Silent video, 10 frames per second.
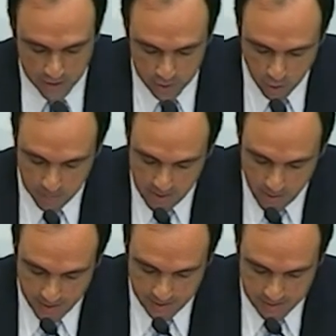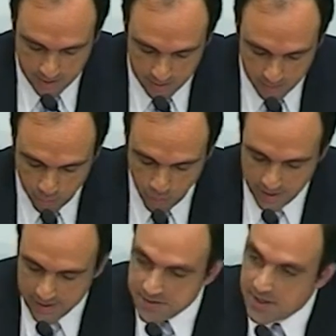Queremos que en
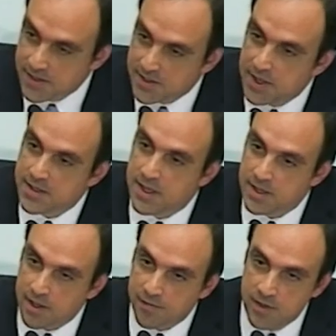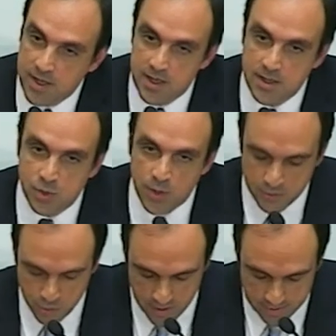2020 pueda decirse que Santa
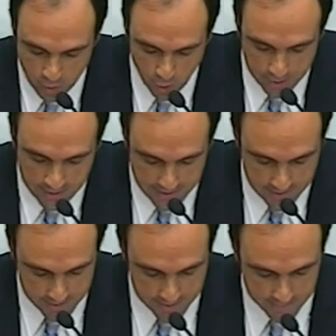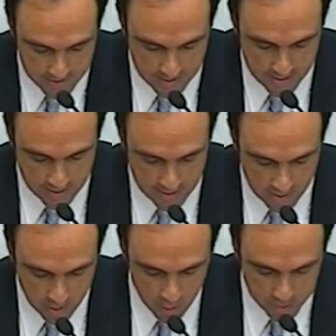Fe es una ciudad ordenada.
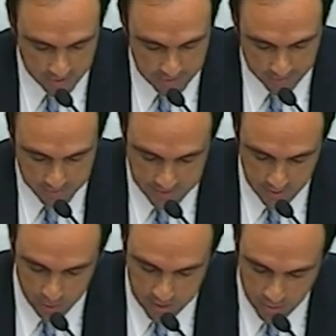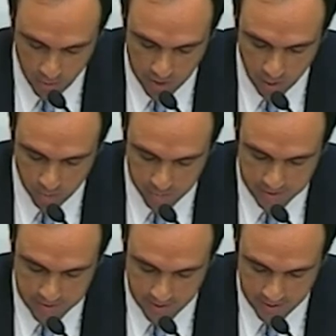Los santafesinos
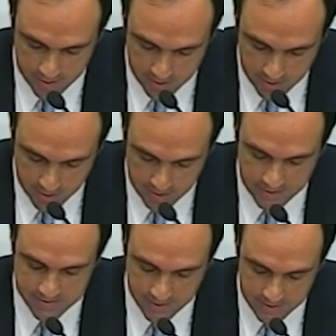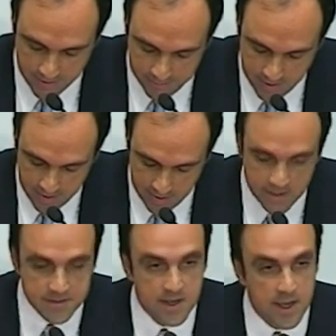tenemos que comprender que Santa
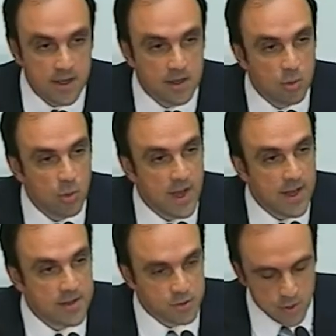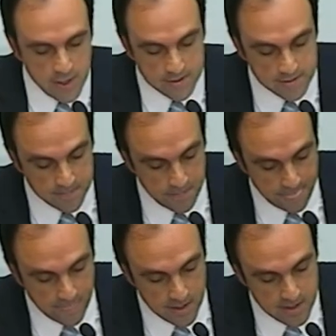Fe es ya una gran
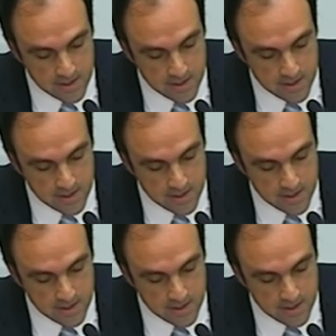ciudad